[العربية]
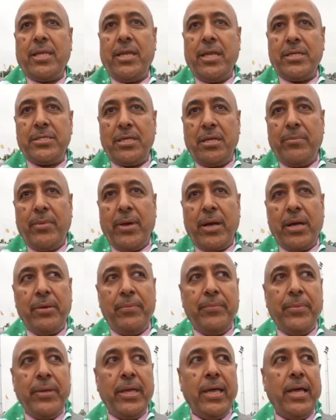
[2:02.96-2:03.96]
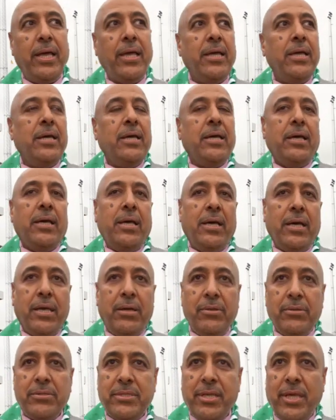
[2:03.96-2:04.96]
اللجنة البارالمبية
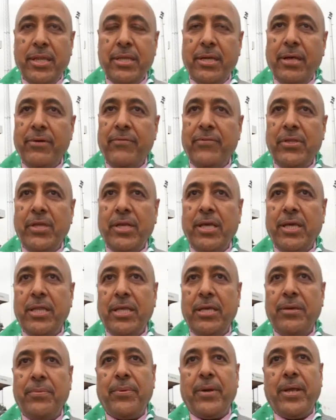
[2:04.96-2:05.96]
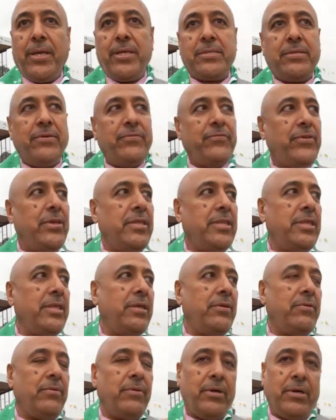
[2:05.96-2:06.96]
أخي الأستاذ رافد القضيب رئيس
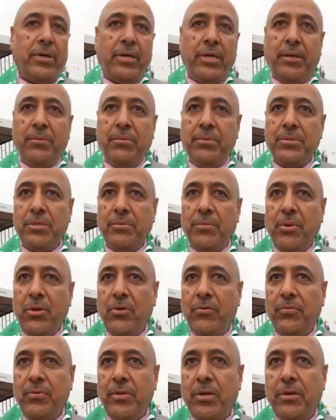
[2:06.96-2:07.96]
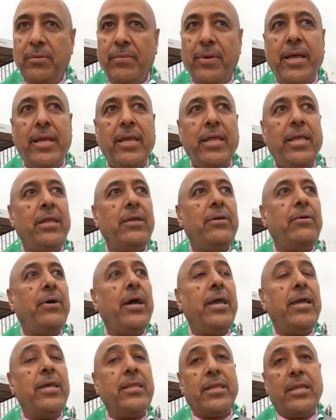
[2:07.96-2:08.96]
تنفيذي وأخي عبد المحسن معيوف مدير المالي
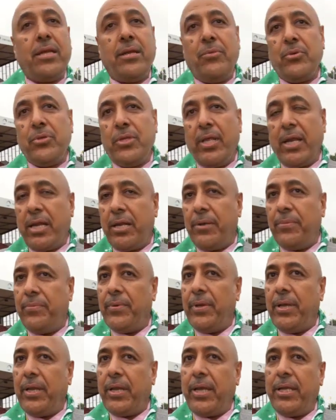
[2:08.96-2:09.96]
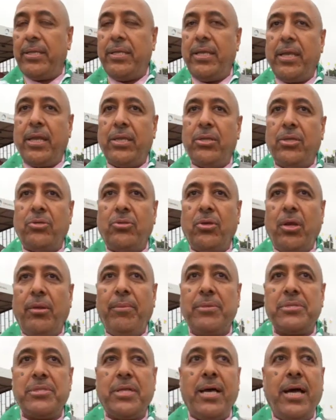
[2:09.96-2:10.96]
وأيضا المدرب القدير الدكتور عبد
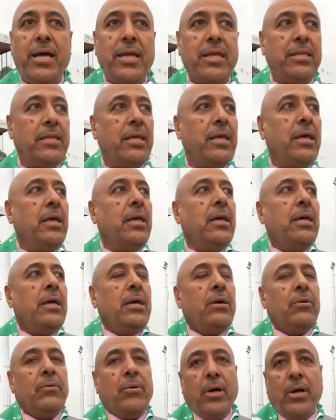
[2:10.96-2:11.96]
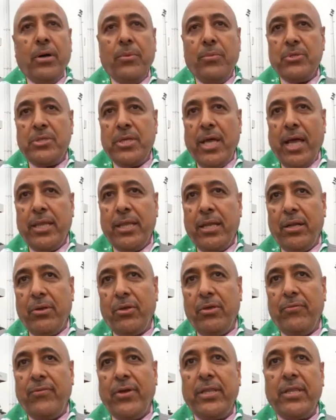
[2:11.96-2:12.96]
العزيز خالد ومساعدة
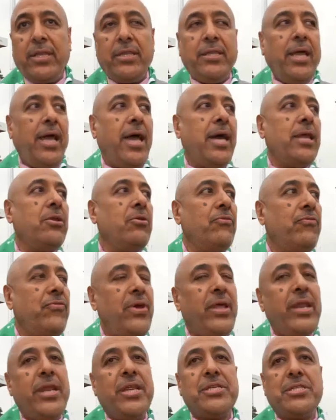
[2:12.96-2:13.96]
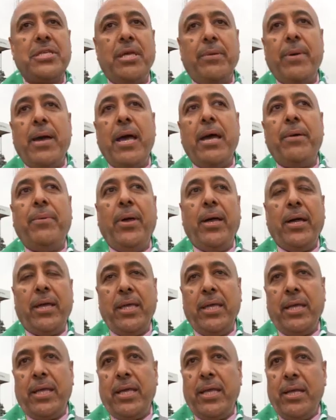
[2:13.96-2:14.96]
الأخوي فادر الدعان أنه فعلا الشباب
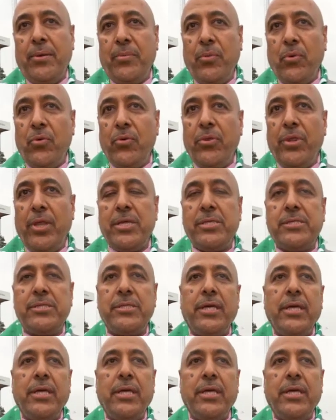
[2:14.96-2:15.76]
حقيقة نموذج